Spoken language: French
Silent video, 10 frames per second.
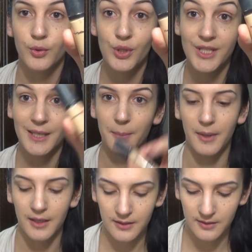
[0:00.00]
de chez
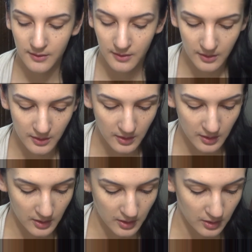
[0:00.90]
MAC,
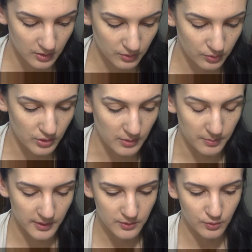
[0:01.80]
que j'ai
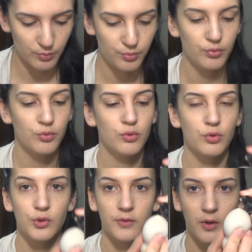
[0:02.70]
presque pu.
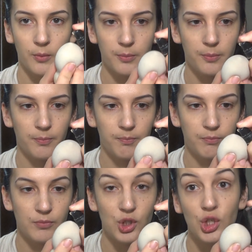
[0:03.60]
Je viens
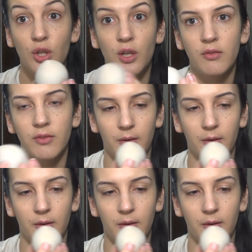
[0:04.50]
chiter,